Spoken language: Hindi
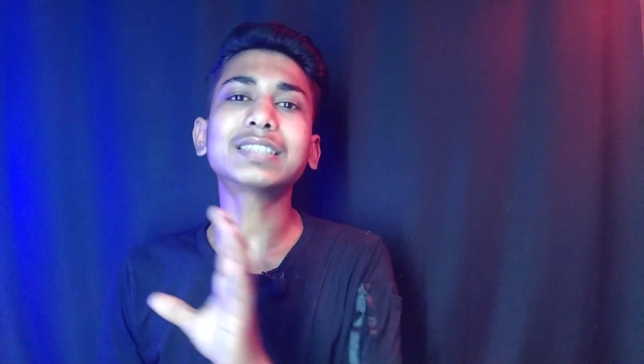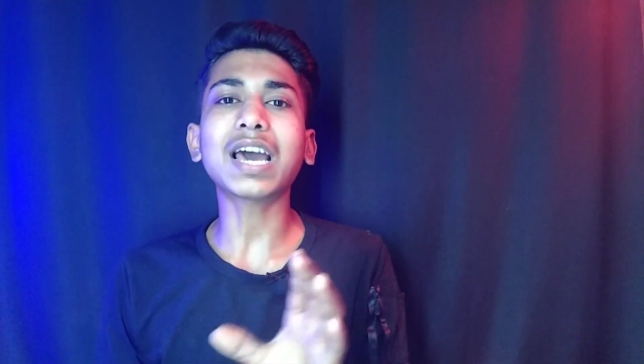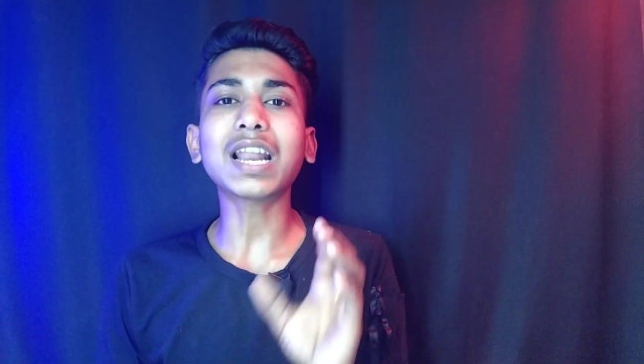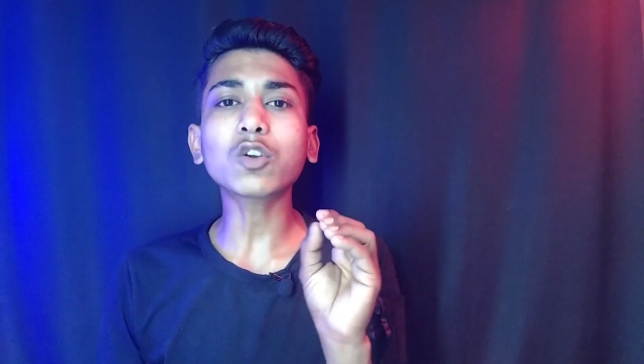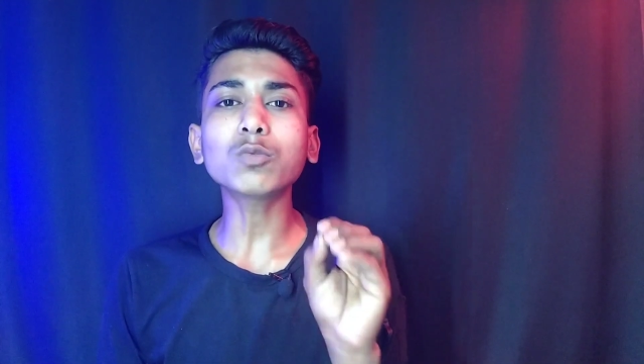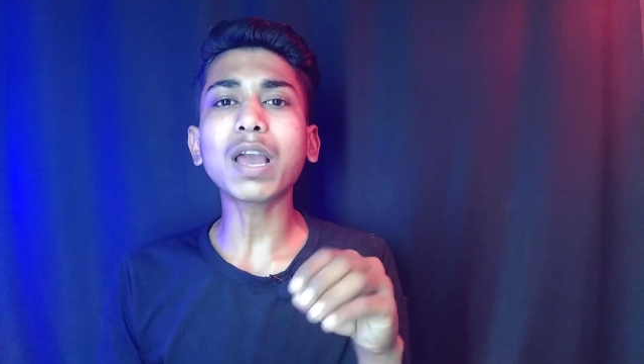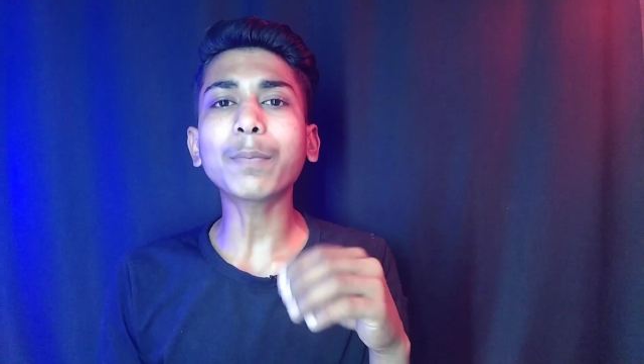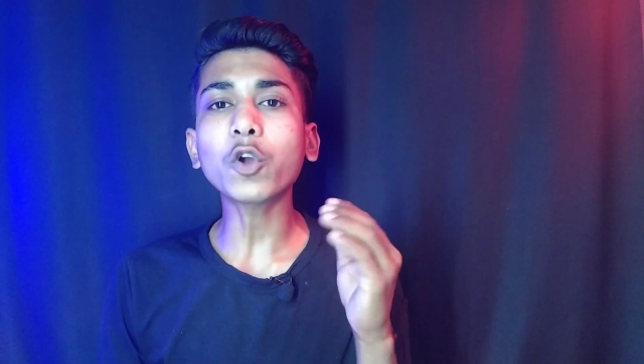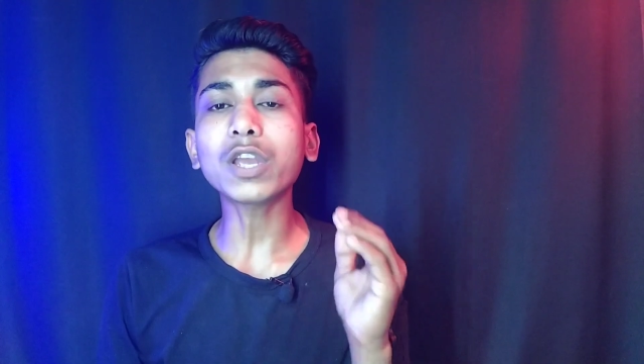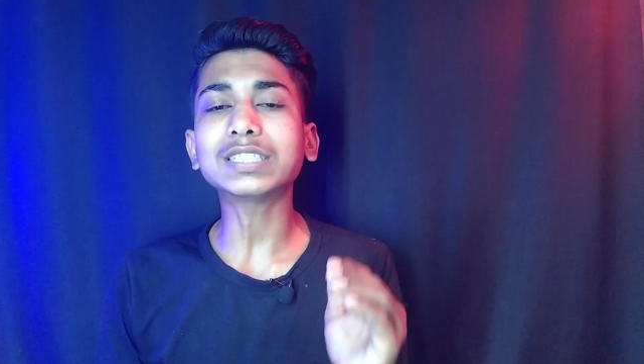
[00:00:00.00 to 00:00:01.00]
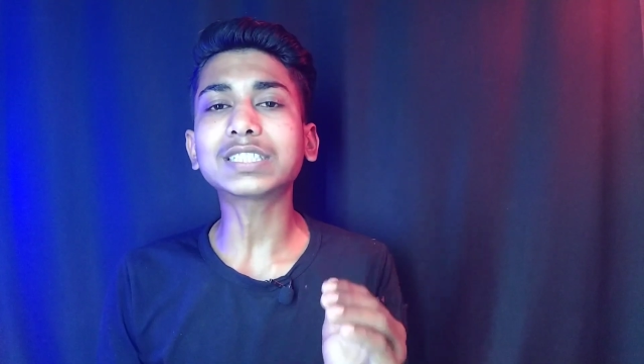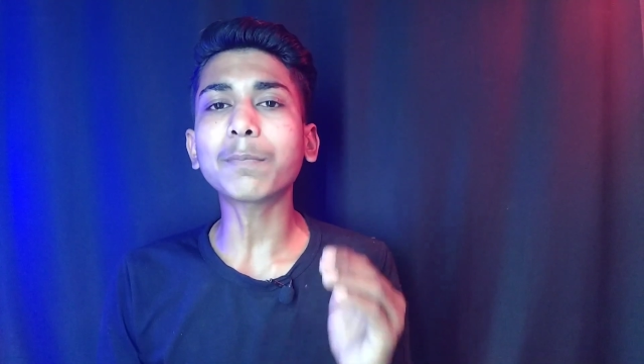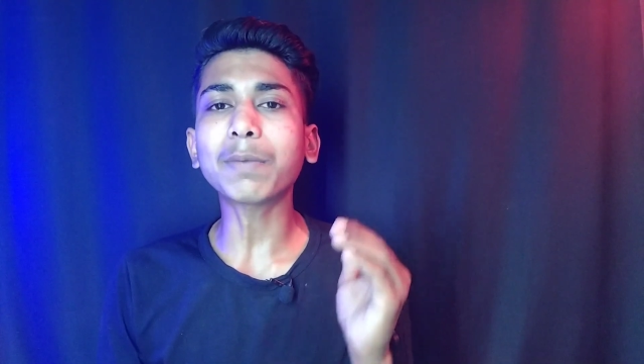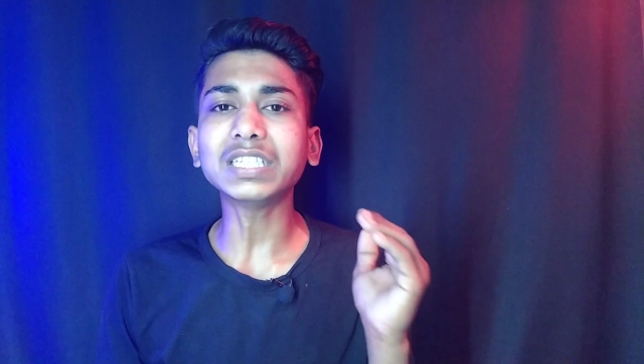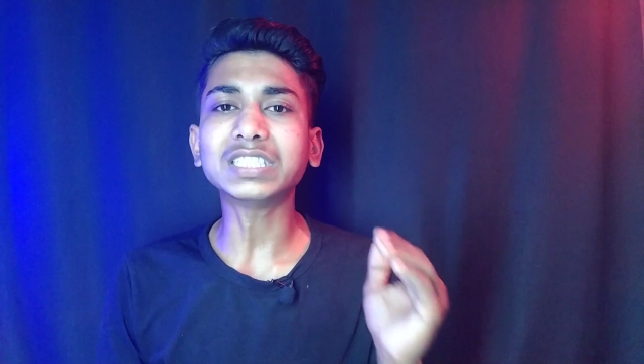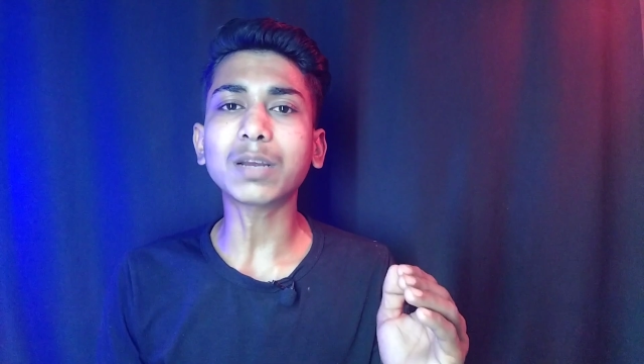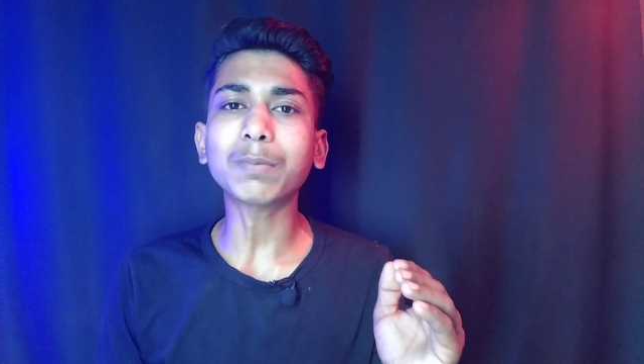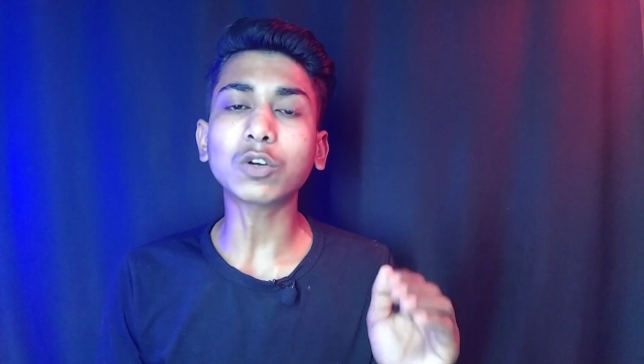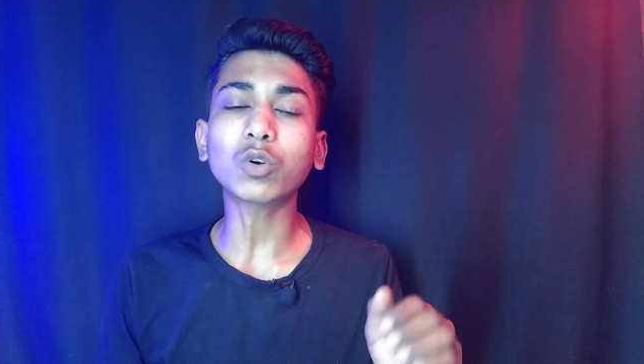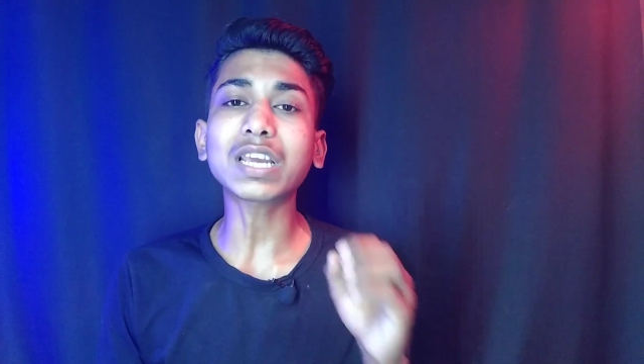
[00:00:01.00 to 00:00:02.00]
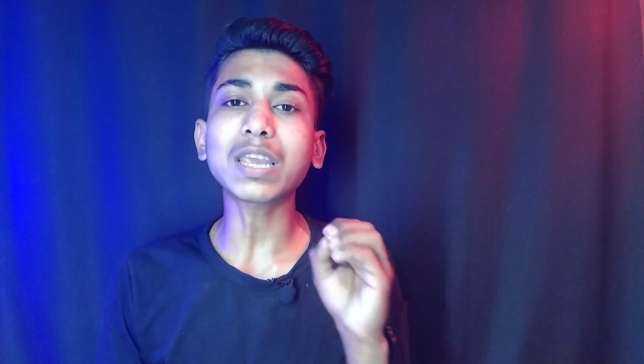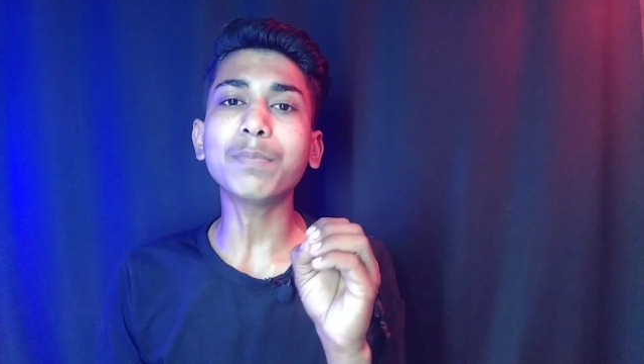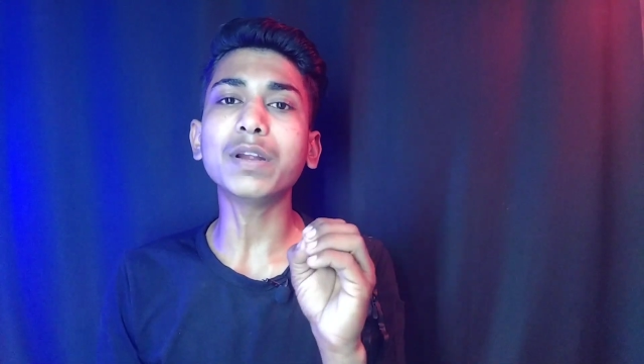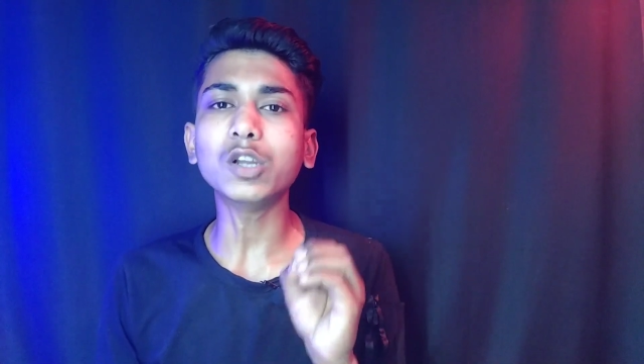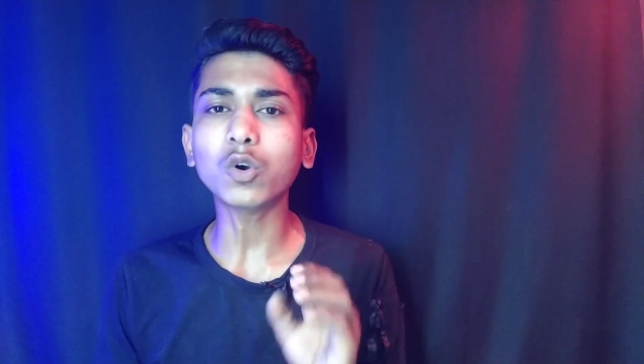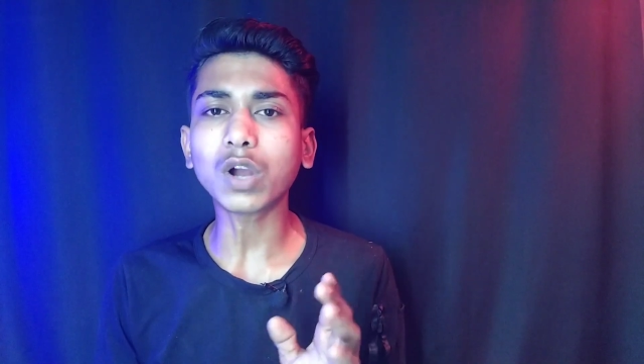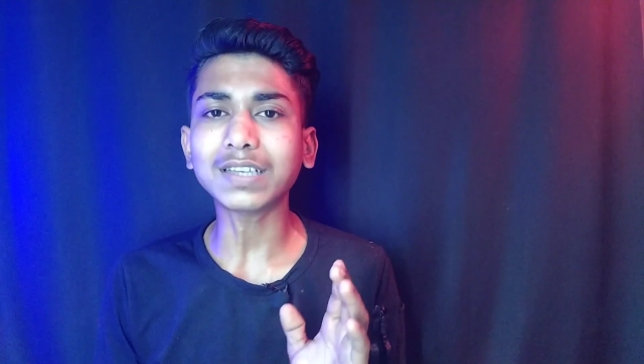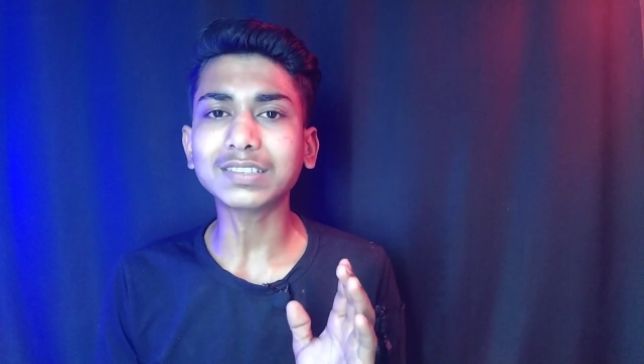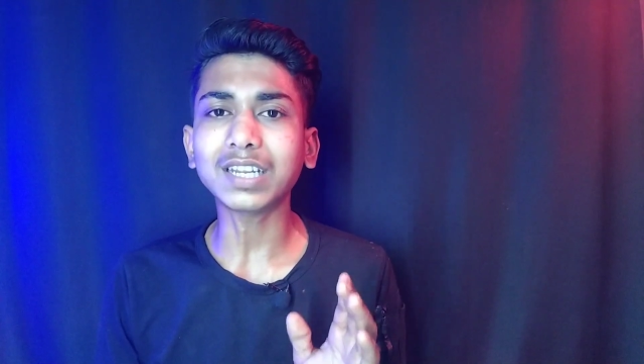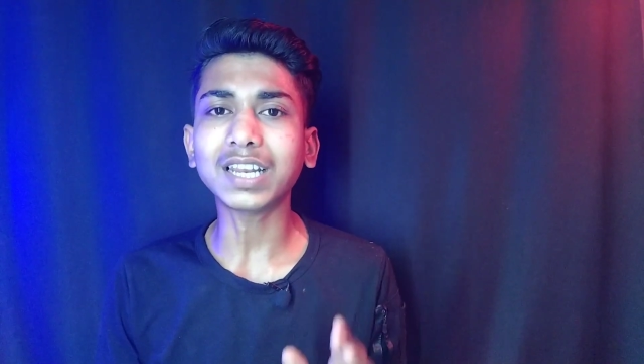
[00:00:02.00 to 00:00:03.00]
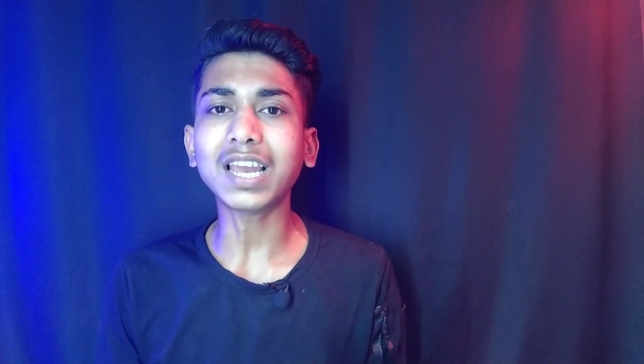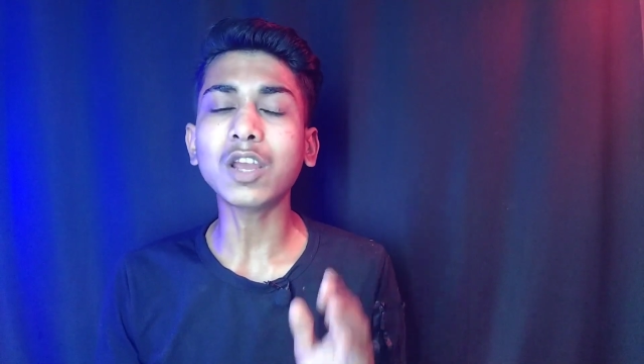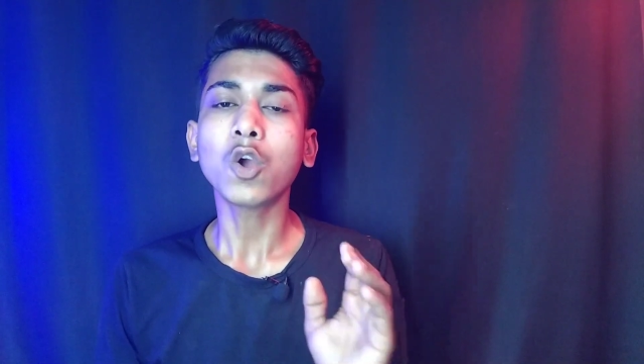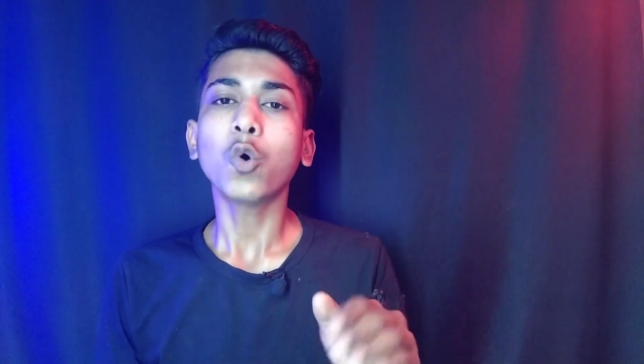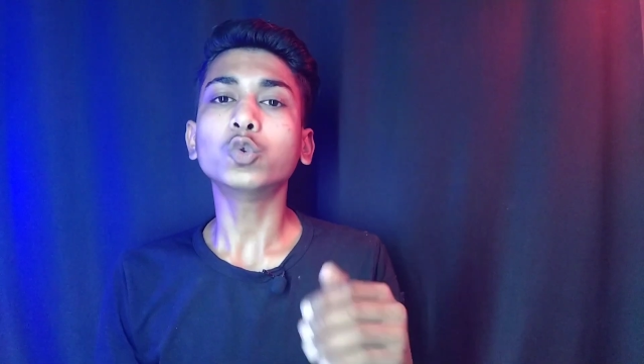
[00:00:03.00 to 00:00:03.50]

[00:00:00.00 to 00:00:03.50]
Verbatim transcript: सारा कुछ मैं आपको स्टेप बाय स्टेप बताऊंगा कि वीडियो कहाँ से लेना है